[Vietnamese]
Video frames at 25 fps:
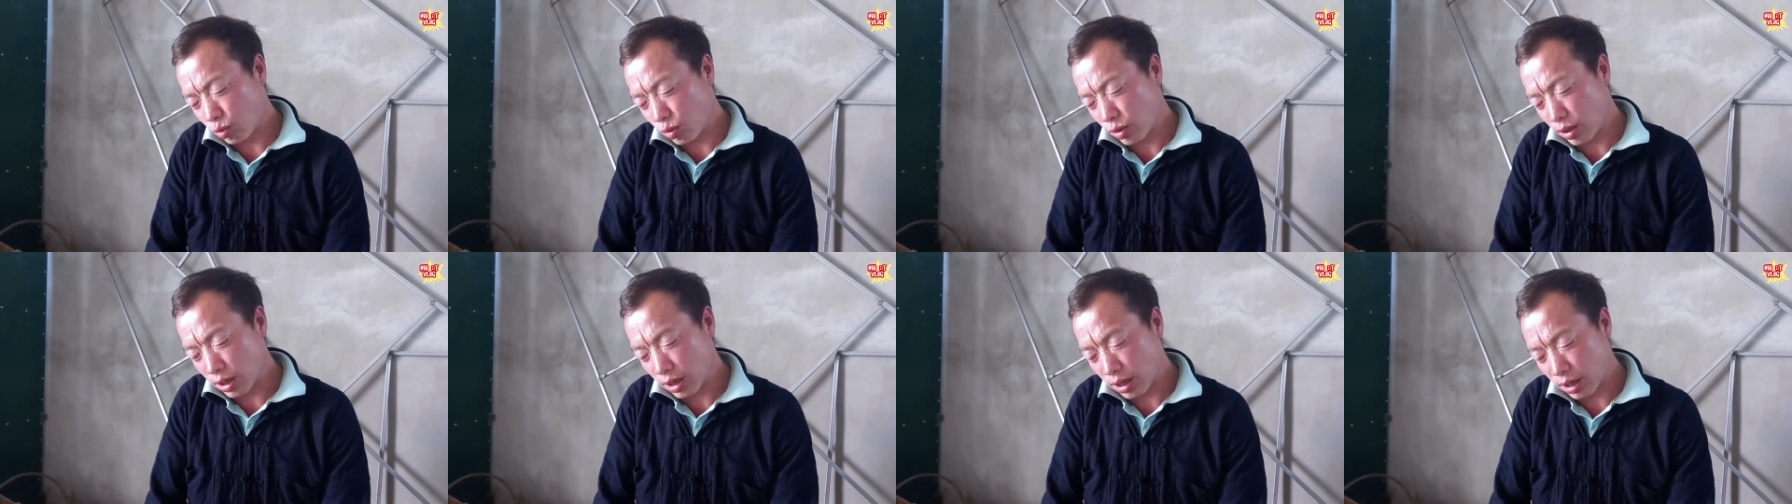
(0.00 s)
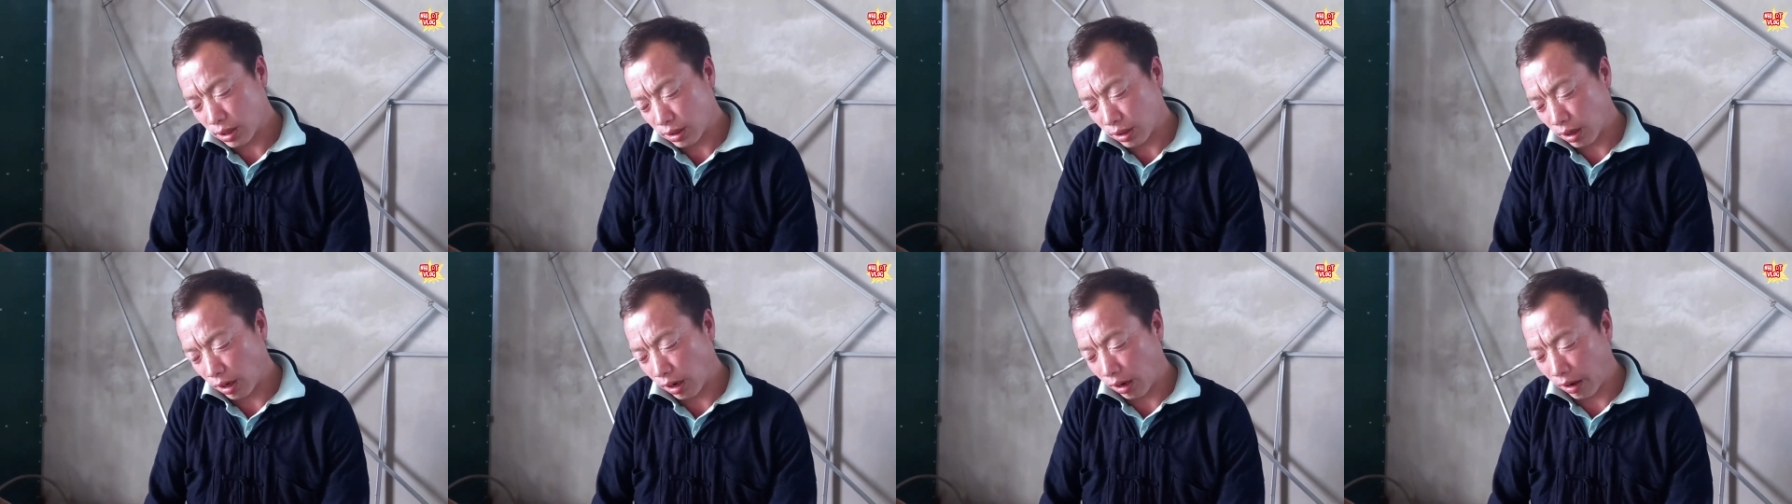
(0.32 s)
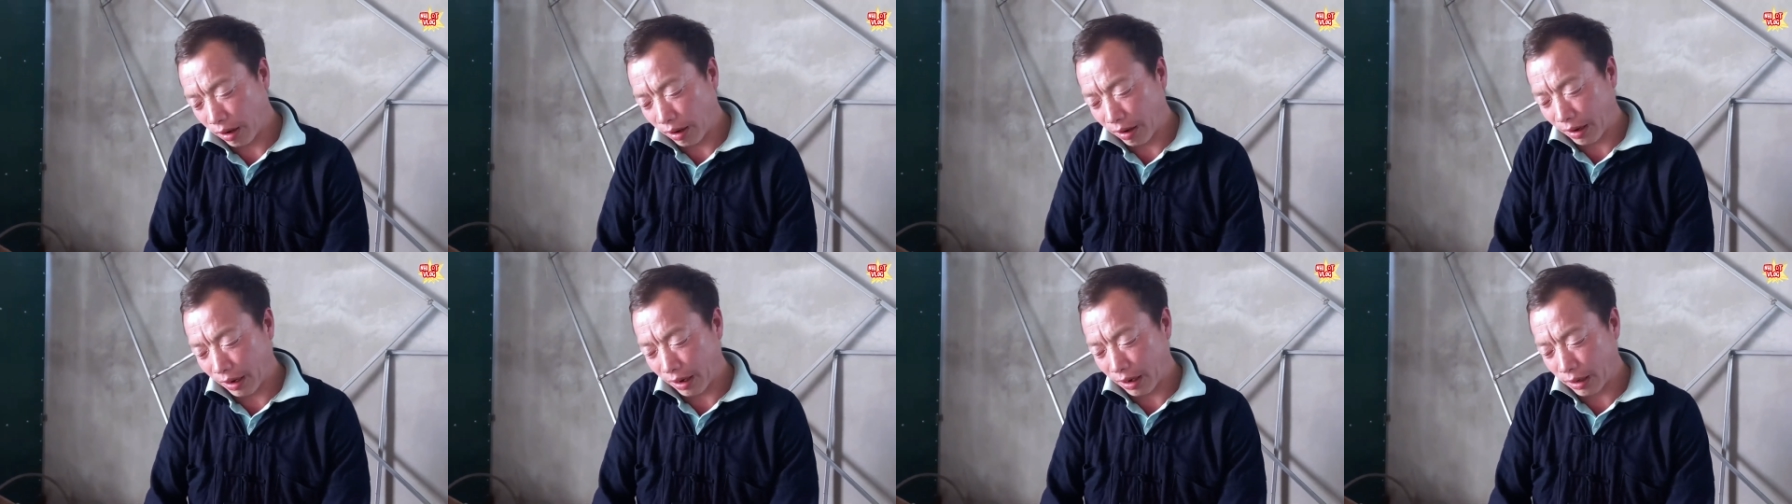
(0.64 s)
thì khán giả
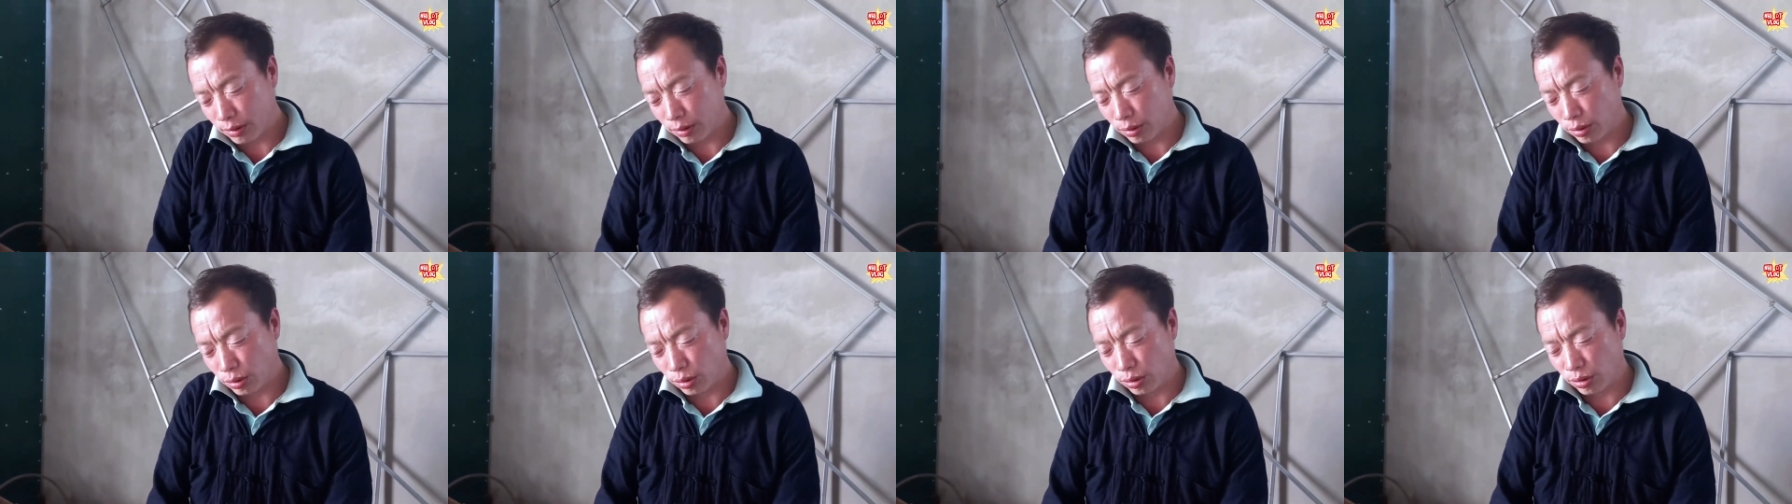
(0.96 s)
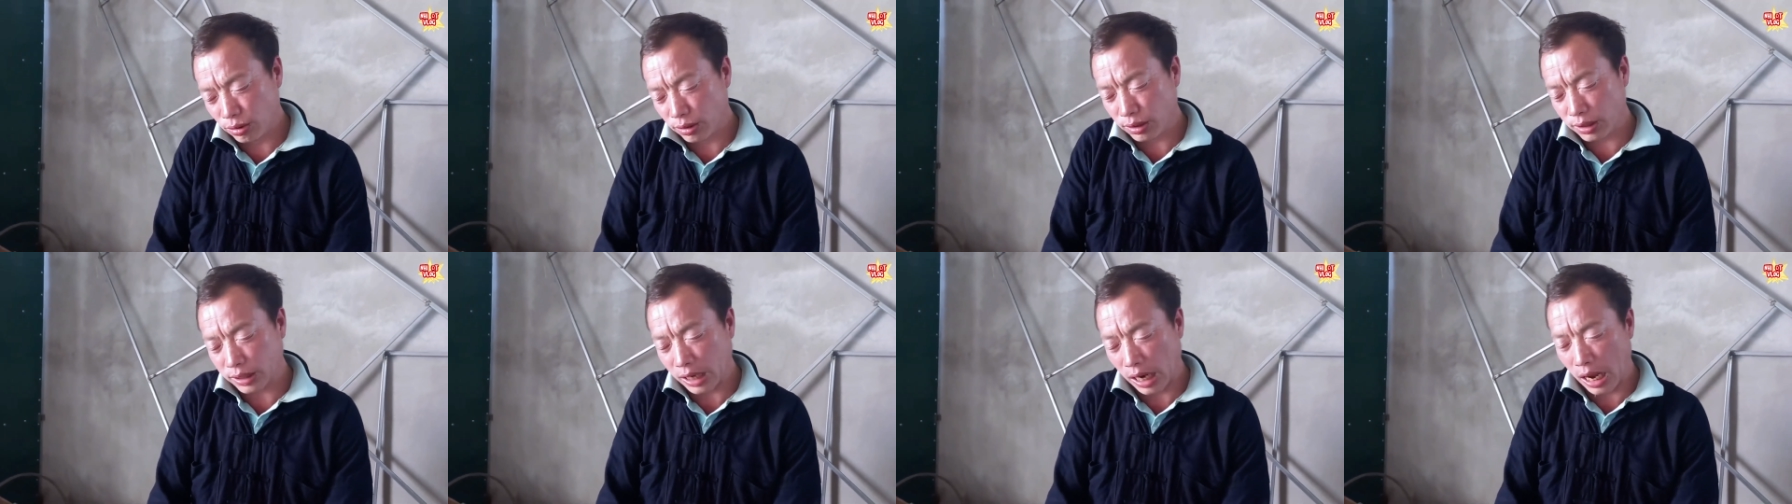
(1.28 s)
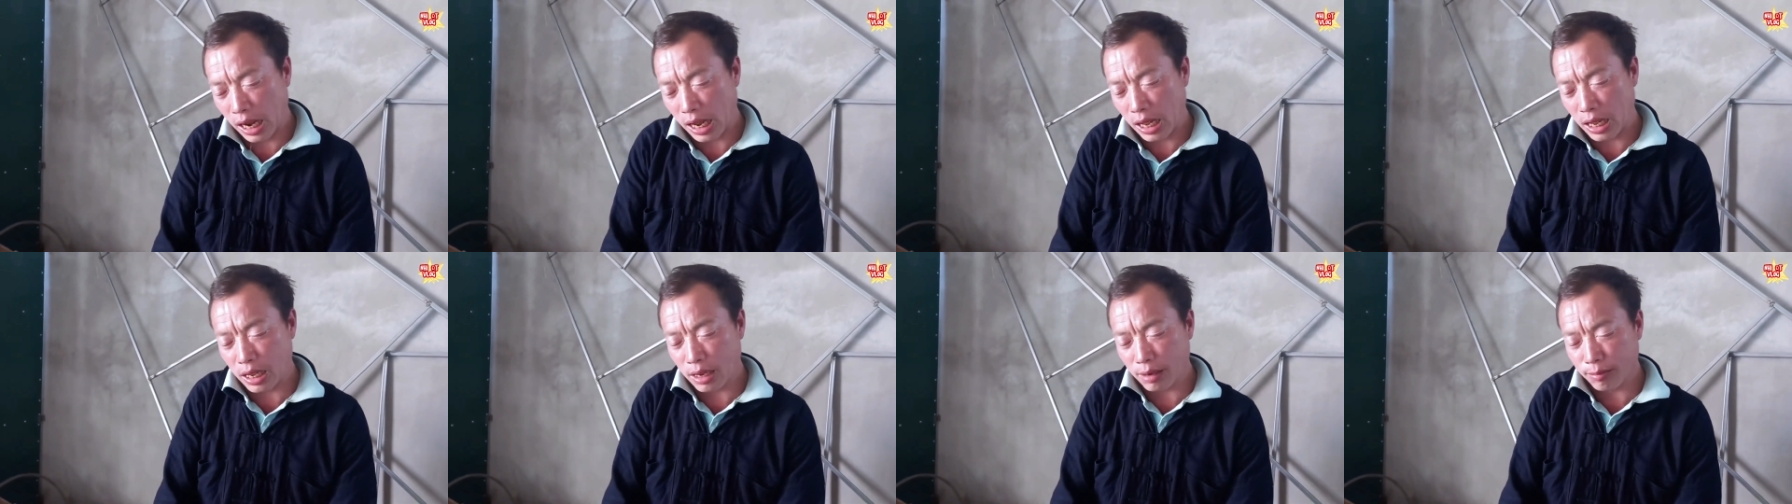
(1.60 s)
cũng đã biết là
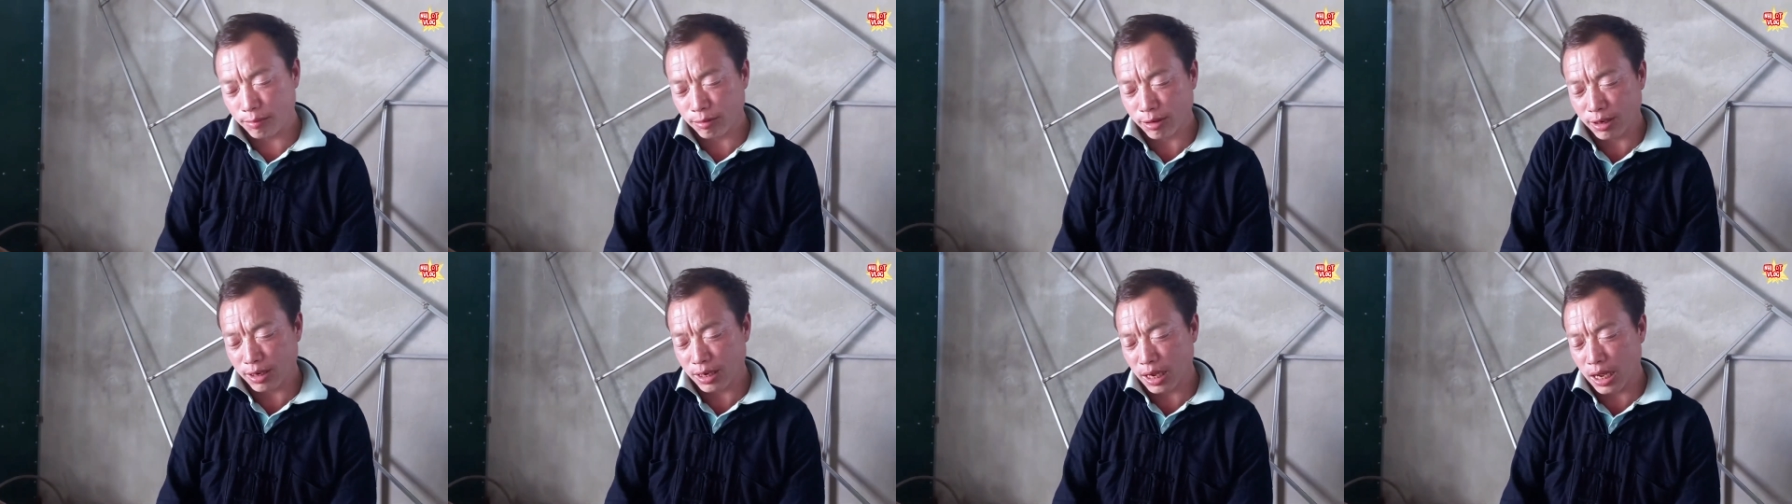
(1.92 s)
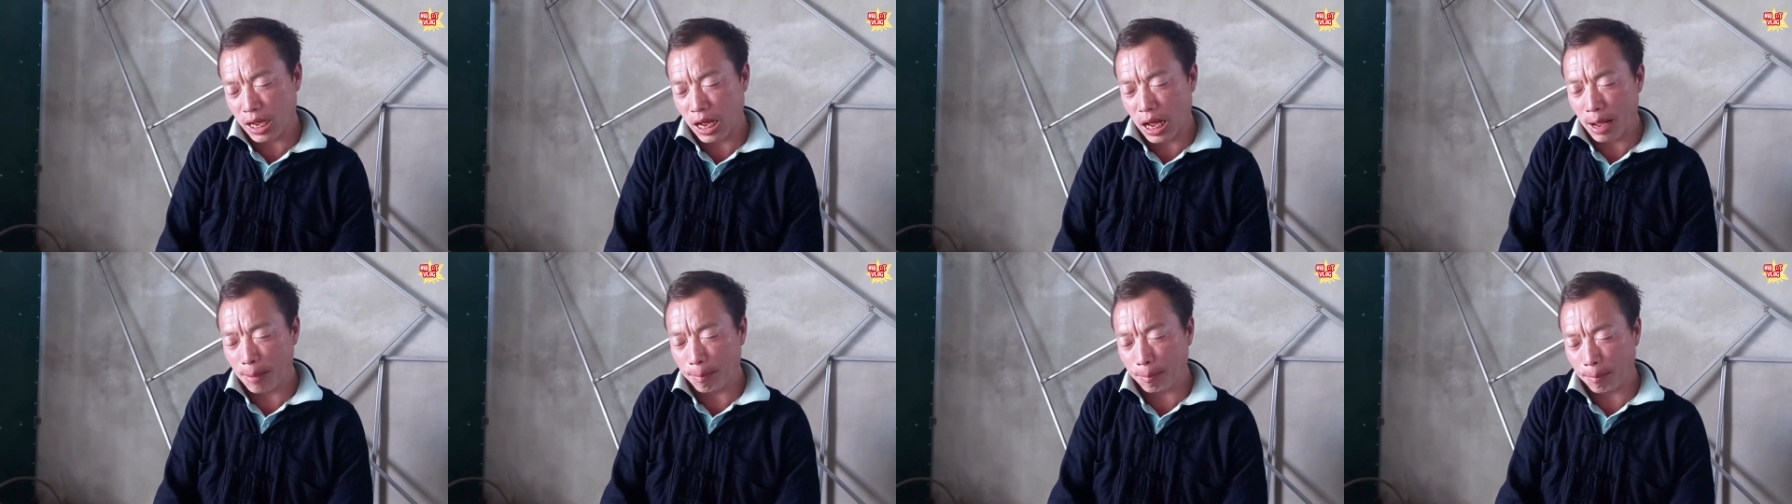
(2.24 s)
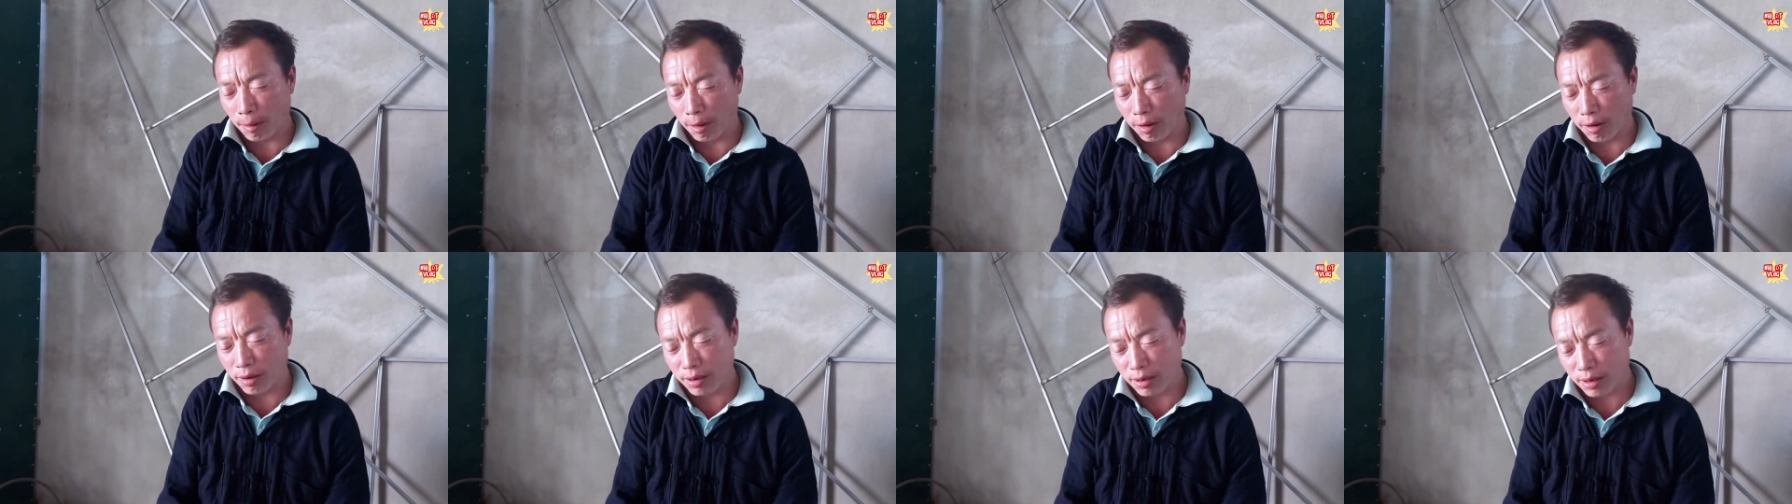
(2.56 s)
cái con người học
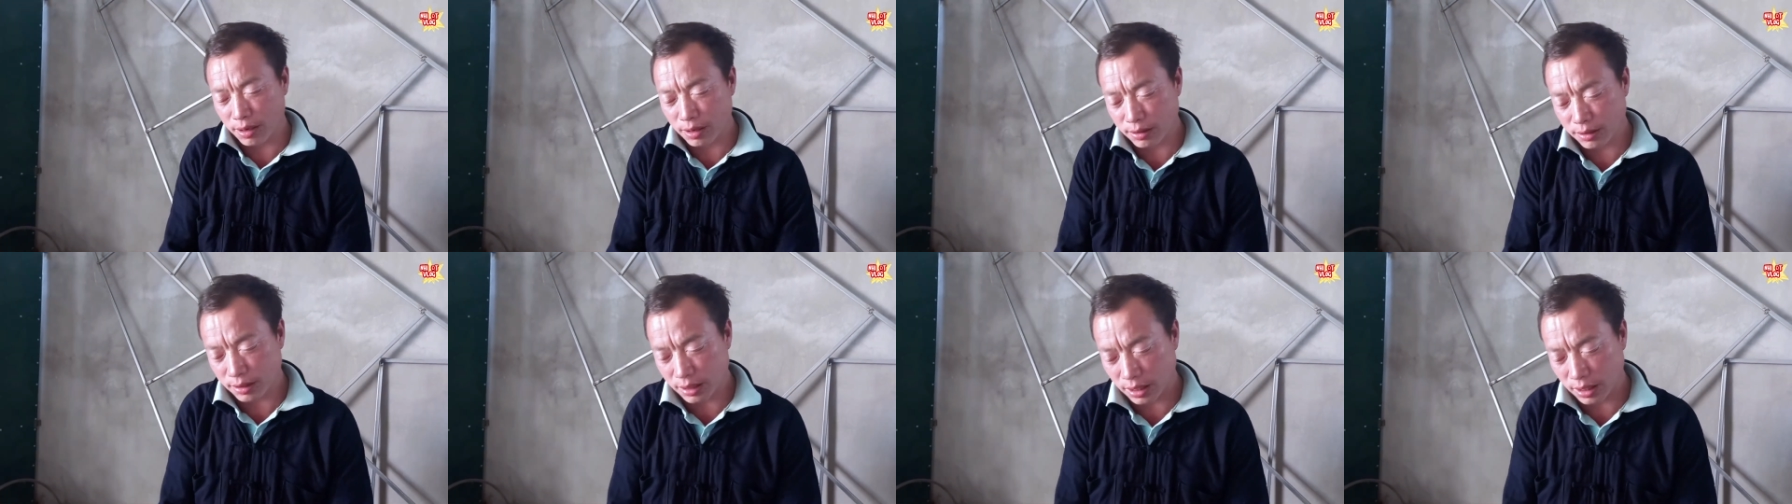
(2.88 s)
thức không